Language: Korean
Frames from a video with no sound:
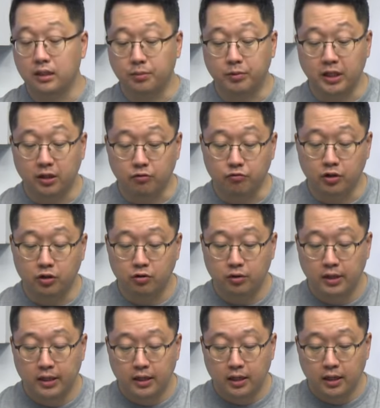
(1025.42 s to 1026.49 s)
입장이고요.
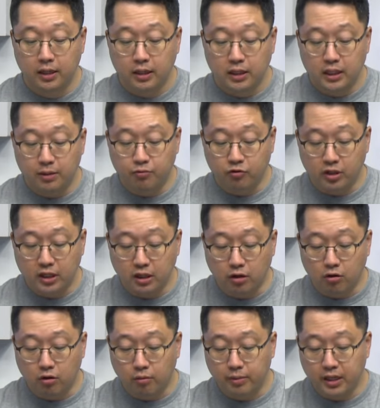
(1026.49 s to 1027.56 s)
네. 2분기
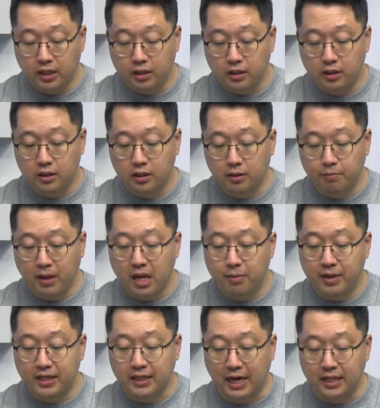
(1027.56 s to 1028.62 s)
영업이익은
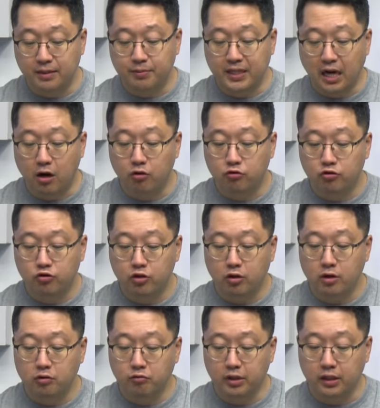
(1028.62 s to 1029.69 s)
844억
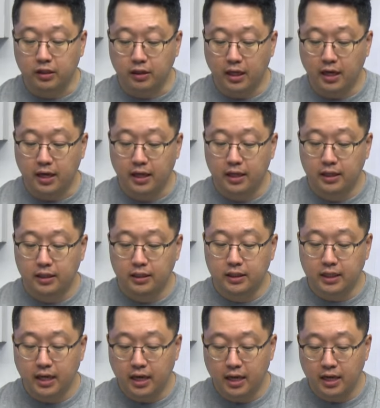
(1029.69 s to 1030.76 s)
추정하고 있는데
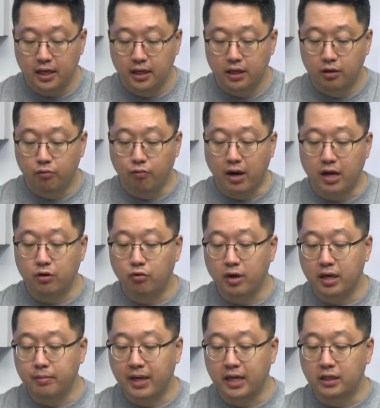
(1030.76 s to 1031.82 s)
이게 y o
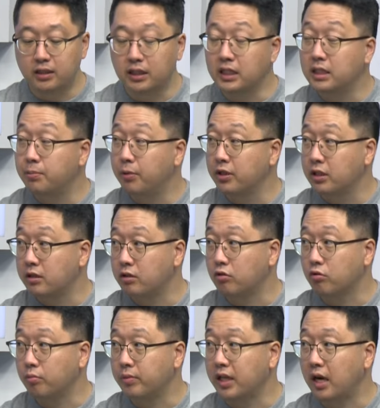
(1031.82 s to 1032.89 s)
y 마이너스 20%
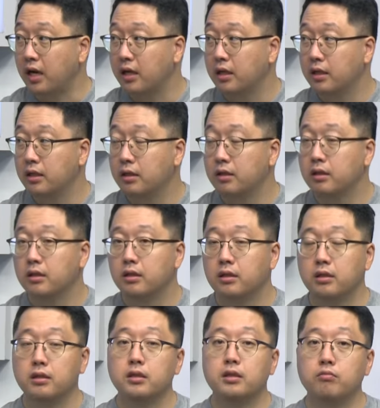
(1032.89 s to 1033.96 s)
정도입니다.
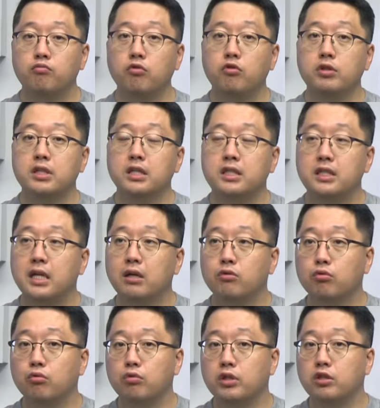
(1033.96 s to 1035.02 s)
물론 이제
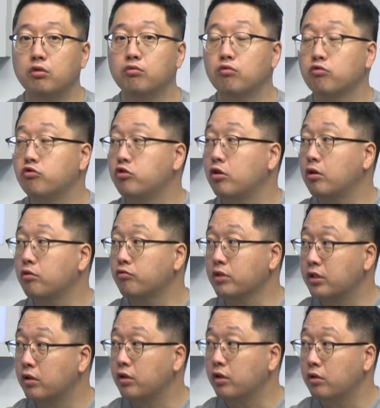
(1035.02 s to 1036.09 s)
시장도 이 정도로 추정하고
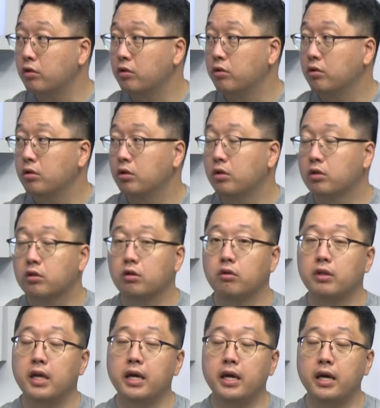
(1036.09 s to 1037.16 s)
있어요. 네.
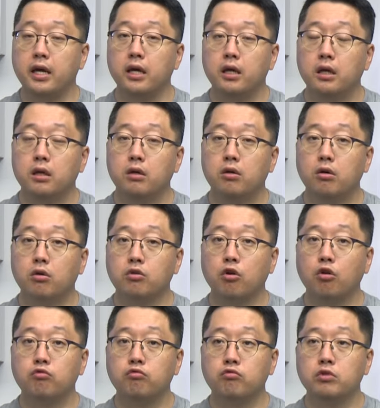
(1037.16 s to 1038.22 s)
그런데 어,
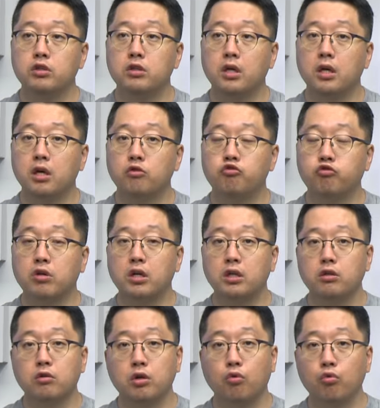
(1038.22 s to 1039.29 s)
결국은 이제 주가가
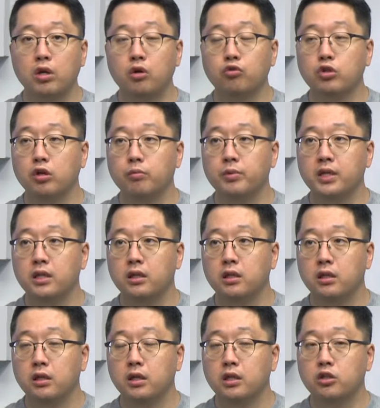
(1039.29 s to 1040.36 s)
이렇게 올라온 기업이
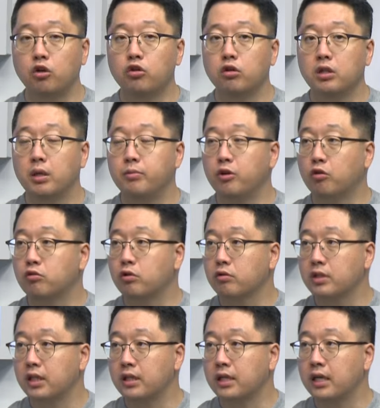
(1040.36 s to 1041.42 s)
전년 대비
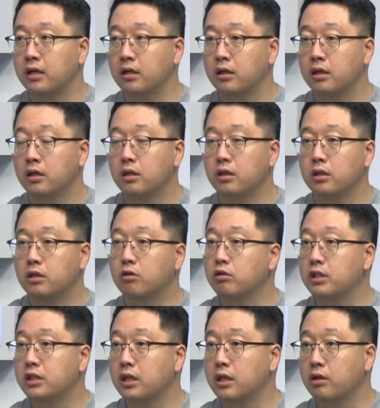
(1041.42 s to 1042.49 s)
역성장이야. 이거
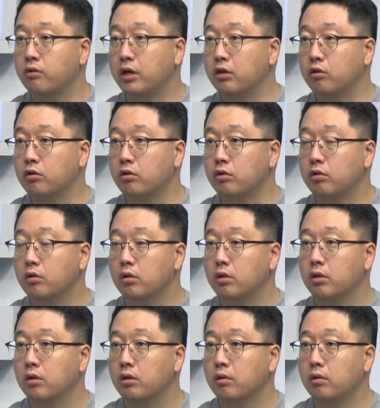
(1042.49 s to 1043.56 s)
시장이 과연
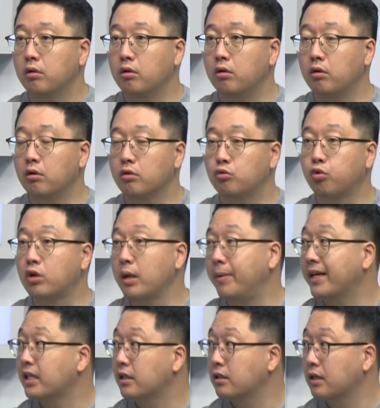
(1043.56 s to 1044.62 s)
어, 좋게
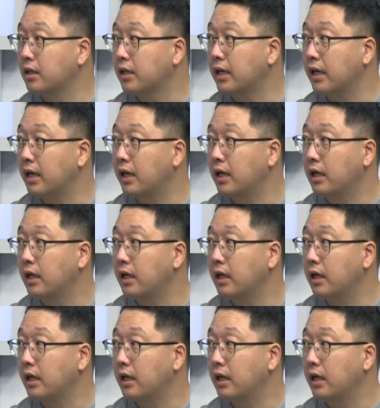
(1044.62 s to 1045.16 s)
받아들일까